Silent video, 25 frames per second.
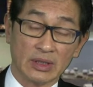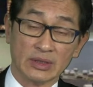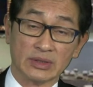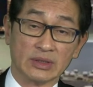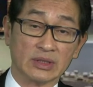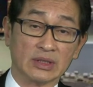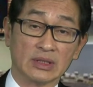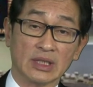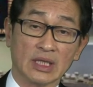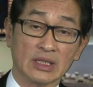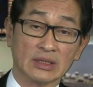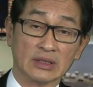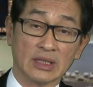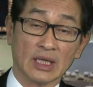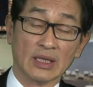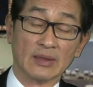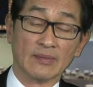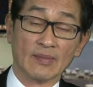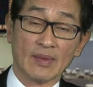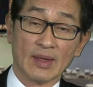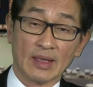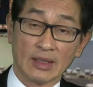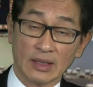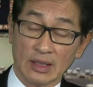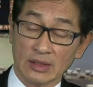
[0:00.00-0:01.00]
二十天线。
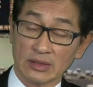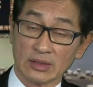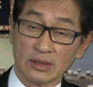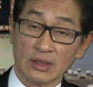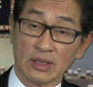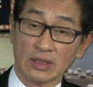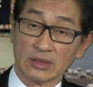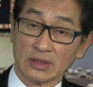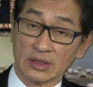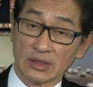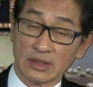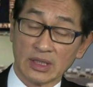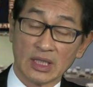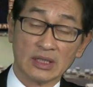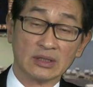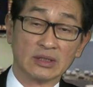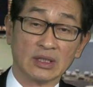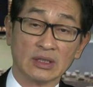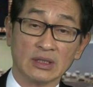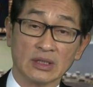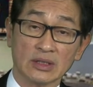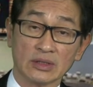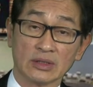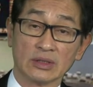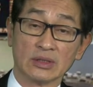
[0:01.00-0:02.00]
要是二十天线
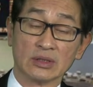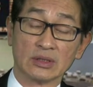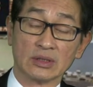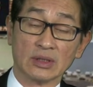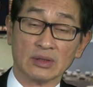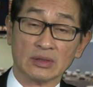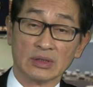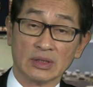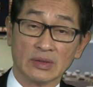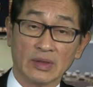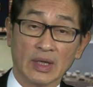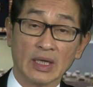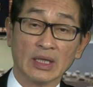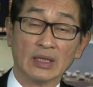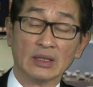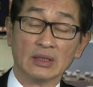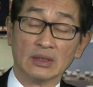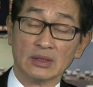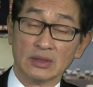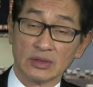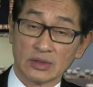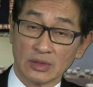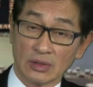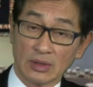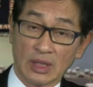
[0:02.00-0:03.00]
也失守的话，
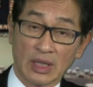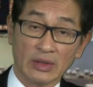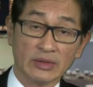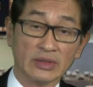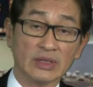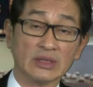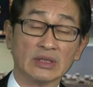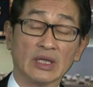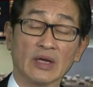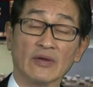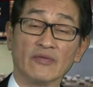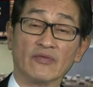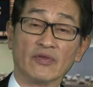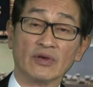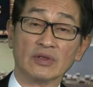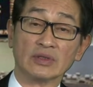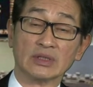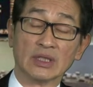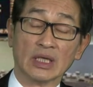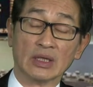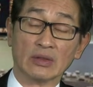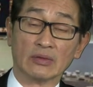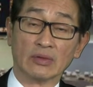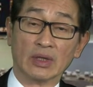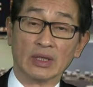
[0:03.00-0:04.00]
做好一点风
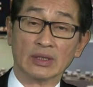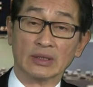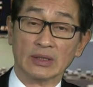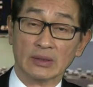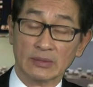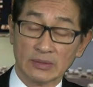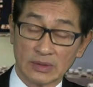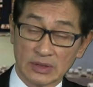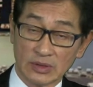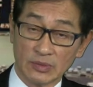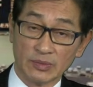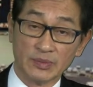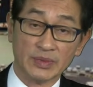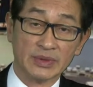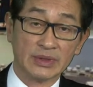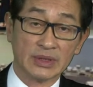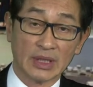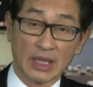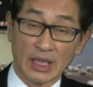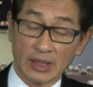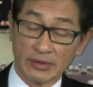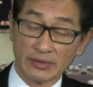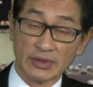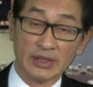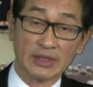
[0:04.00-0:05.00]
险管理就比较
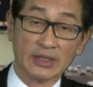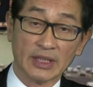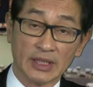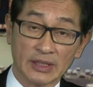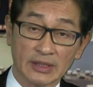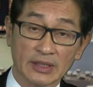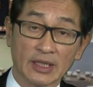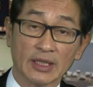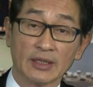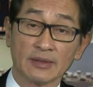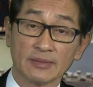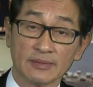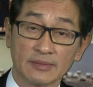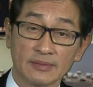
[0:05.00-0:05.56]
好一点点。